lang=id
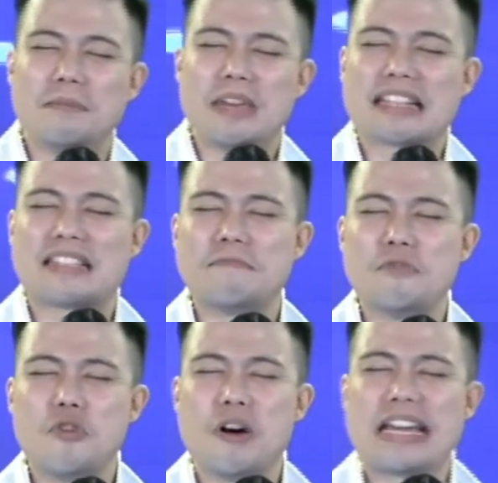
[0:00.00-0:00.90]
Biar
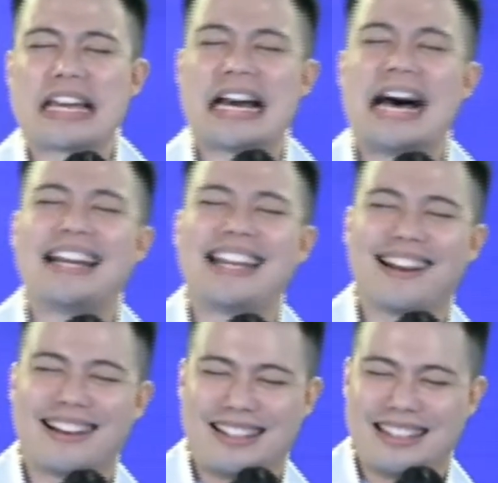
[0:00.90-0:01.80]
semua yang
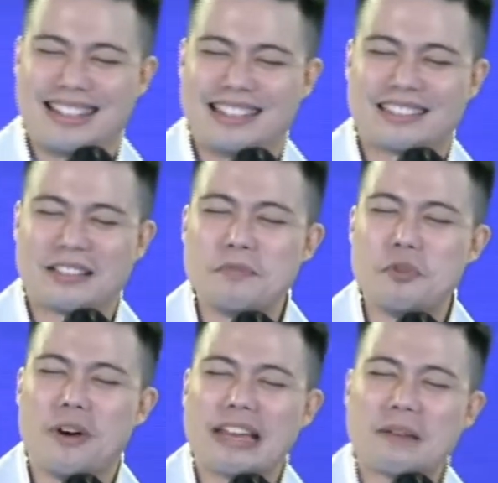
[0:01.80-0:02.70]
hadir,
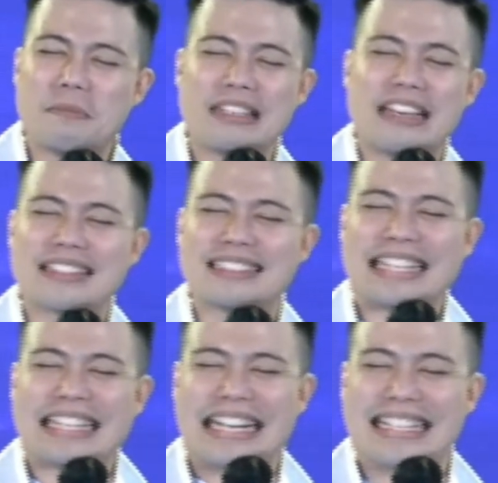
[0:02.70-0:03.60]
semua yang
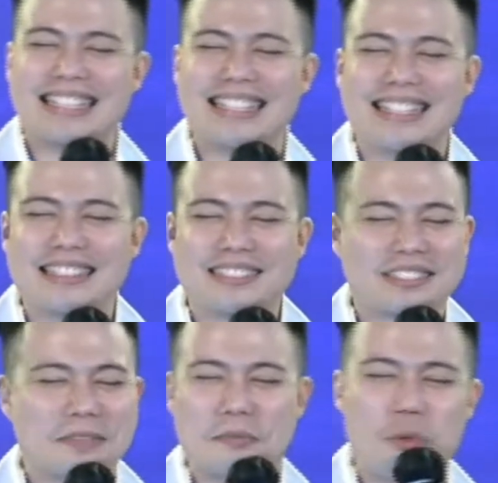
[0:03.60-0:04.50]
menyaksikan,
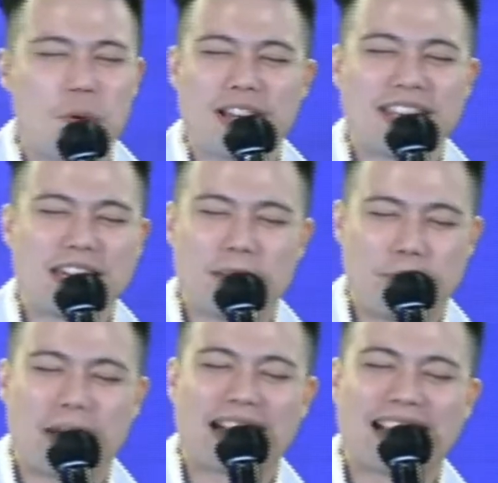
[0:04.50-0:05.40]
semuanya
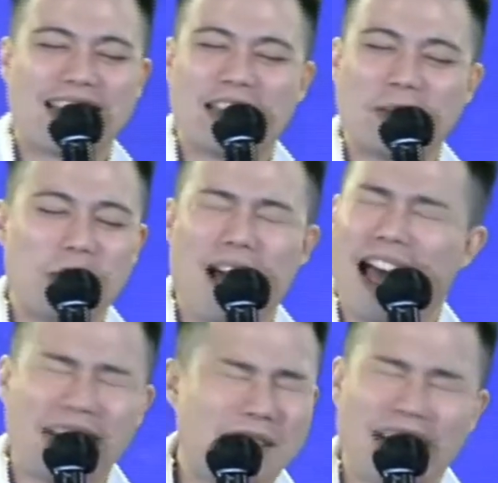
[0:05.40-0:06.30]
diberkati
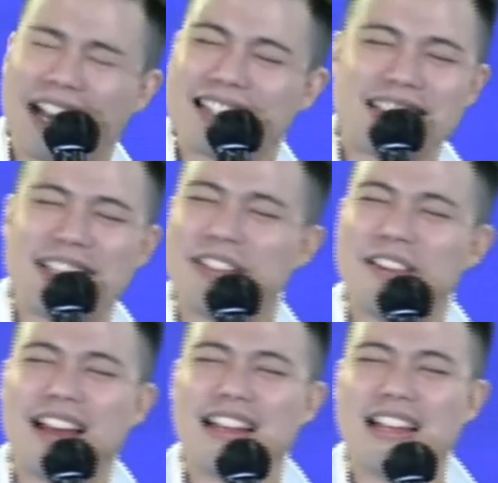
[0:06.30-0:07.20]
Tuhan.
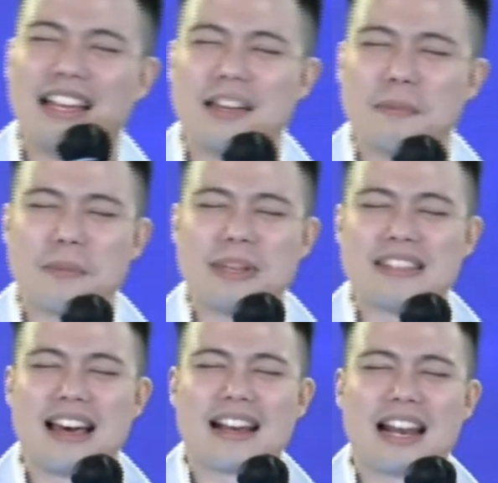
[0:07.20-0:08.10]

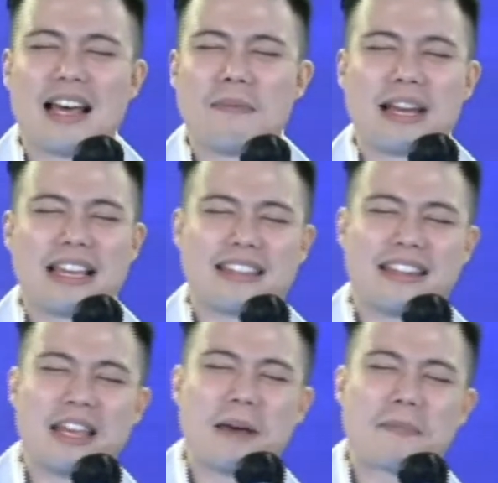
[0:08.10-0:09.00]
Berbicaralah bagi
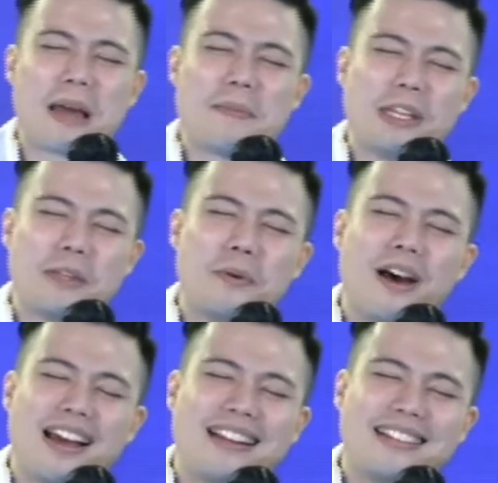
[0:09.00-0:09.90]
setiap kami
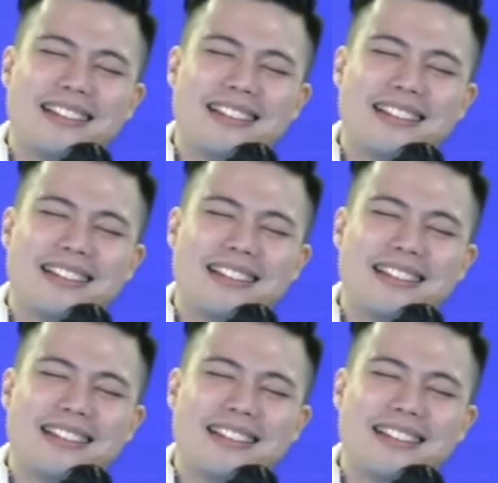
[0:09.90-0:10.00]
Tuhan.